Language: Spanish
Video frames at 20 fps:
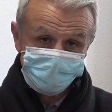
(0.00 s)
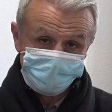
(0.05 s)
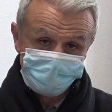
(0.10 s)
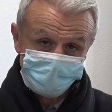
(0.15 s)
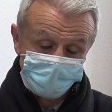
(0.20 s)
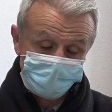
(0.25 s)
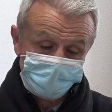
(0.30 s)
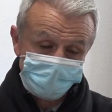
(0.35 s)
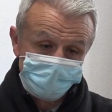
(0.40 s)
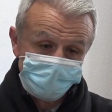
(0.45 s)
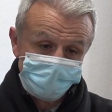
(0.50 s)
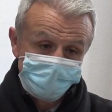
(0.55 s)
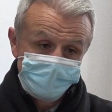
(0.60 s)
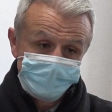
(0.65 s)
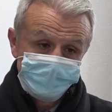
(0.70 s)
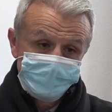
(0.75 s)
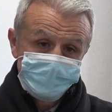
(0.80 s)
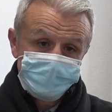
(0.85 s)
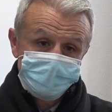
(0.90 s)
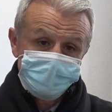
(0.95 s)
eh,
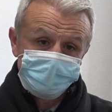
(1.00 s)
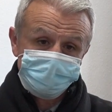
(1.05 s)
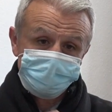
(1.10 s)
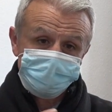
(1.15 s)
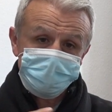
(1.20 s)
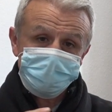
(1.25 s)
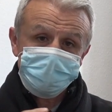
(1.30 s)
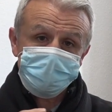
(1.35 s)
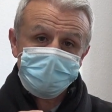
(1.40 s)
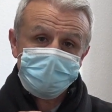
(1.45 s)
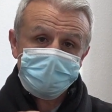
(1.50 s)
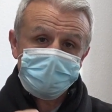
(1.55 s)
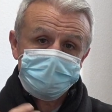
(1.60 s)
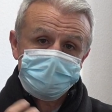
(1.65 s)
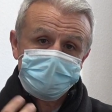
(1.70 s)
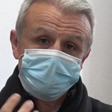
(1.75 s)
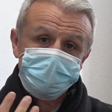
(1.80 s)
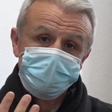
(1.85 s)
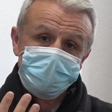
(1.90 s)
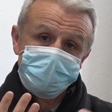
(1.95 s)
decir que
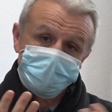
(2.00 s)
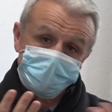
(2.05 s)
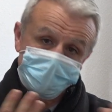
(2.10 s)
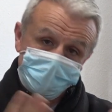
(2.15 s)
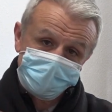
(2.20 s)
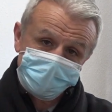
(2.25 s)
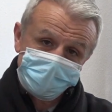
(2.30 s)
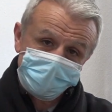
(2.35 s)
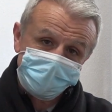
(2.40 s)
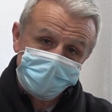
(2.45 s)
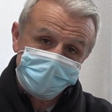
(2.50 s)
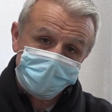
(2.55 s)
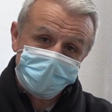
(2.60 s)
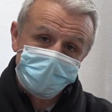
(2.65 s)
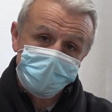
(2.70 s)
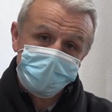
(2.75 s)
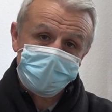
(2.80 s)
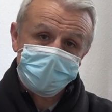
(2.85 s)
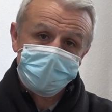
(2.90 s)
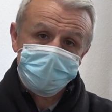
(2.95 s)
tanto nos decía el delegado
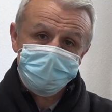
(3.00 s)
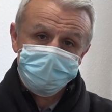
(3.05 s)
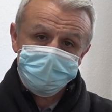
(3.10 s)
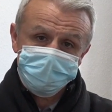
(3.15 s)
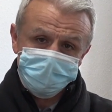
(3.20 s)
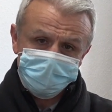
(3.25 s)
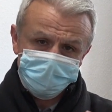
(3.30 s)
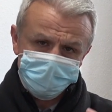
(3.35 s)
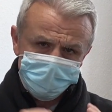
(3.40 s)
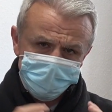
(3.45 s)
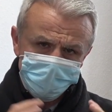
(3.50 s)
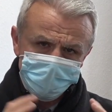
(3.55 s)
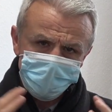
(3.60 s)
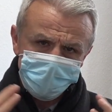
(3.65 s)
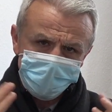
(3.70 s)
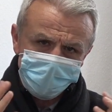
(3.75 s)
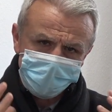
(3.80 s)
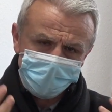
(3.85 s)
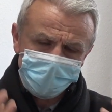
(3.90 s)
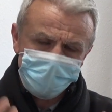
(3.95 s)
que
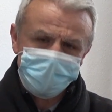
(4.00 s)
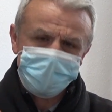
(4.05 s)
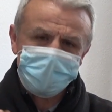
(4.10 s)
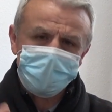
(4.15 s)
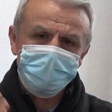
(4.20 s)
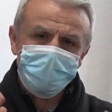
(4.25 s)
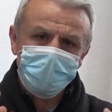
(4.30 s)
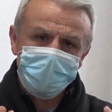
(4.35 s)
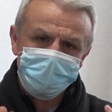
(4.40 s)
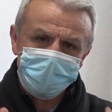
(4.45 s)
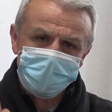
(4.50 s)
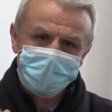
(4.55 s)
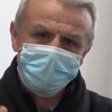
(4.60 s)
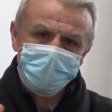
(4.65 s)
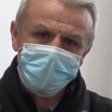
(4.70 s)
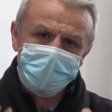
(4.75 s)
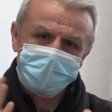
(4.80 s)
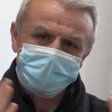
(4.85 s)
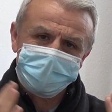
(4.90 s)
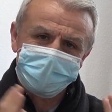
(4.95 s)
recomendemos y pidamos
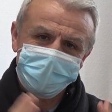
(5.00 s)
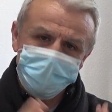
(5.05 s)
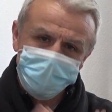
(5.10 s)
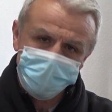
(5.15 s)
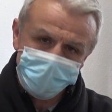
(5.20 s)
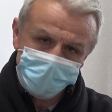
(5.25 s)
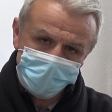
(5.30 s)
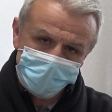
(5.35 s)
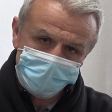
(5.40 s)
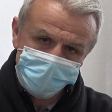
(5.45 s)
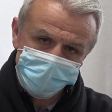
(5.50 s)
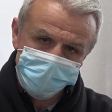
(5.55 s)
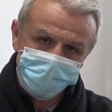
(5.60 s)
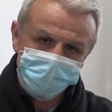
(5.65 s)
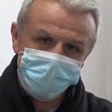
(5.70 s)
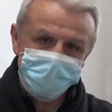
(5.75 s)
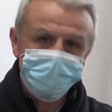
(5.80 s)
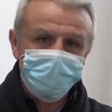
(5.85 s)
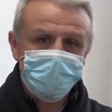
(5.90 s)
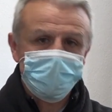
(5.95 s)
que tanto los
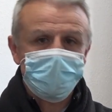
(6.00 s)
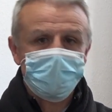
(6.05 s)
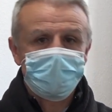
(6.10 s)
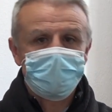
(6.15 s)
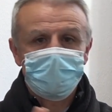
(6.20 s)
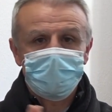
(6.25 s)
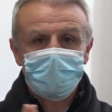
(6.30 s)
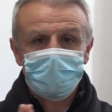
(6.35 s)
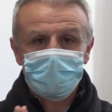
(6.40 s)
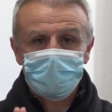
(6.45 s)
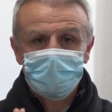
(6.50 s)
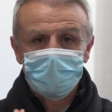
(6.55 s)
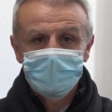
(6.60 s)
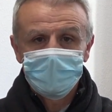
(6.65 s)
positivos como,